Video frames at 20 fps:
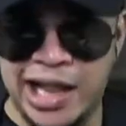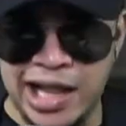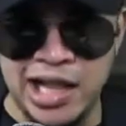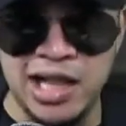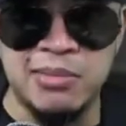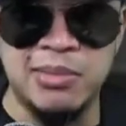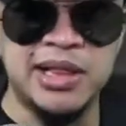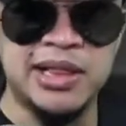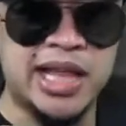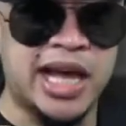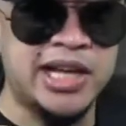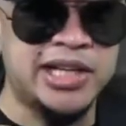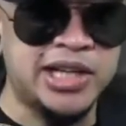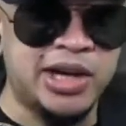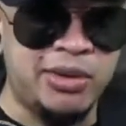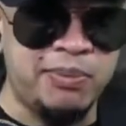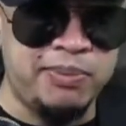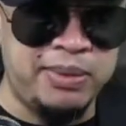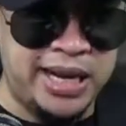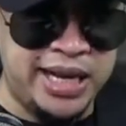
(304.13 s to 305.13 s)
nga na naman tayo
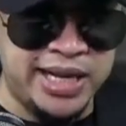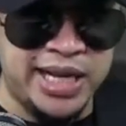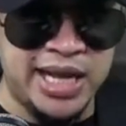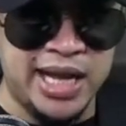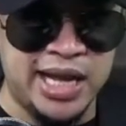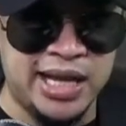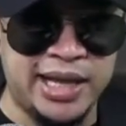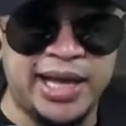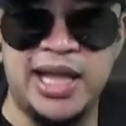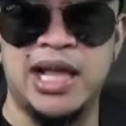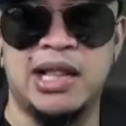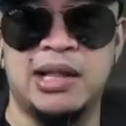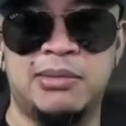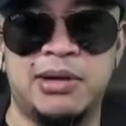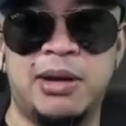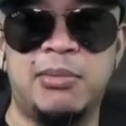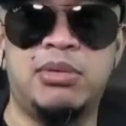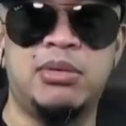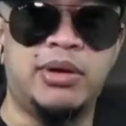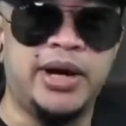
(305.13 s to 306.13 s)
sa complaint na yan. Ganyan
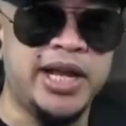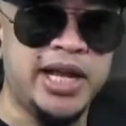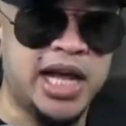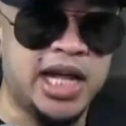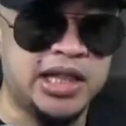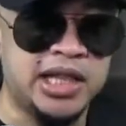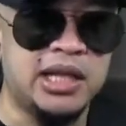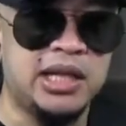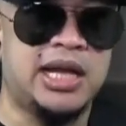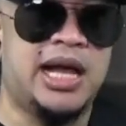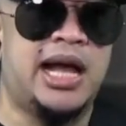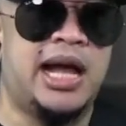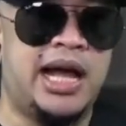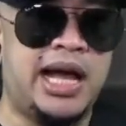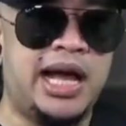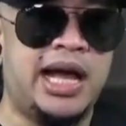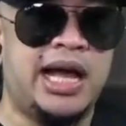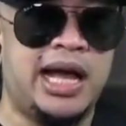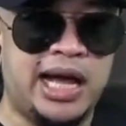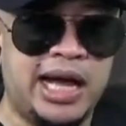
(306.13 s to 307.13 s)
naman buhay natin. Nga
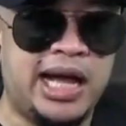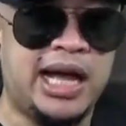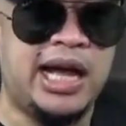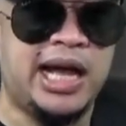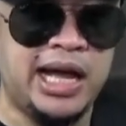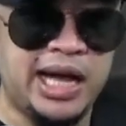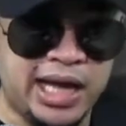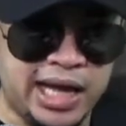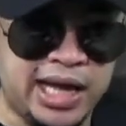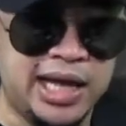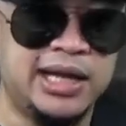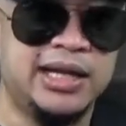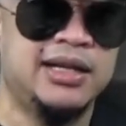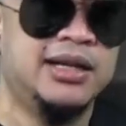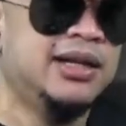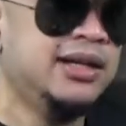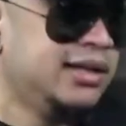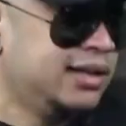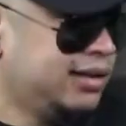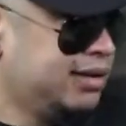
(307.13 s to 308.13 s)
nga nga nga nga nga.
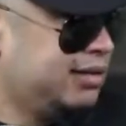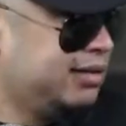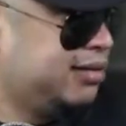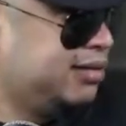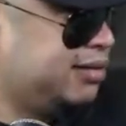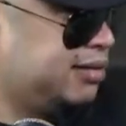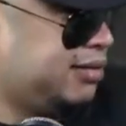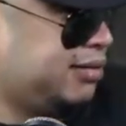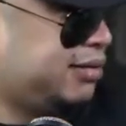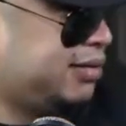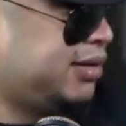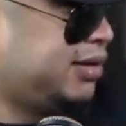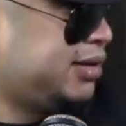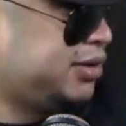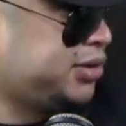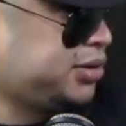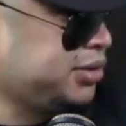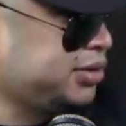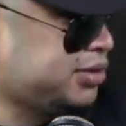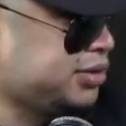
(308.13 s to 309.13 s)

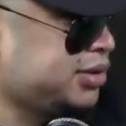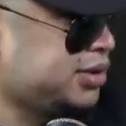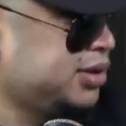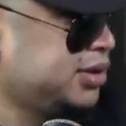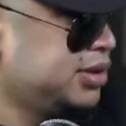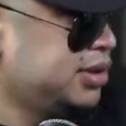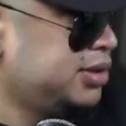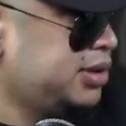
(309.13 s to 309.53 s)
Sus,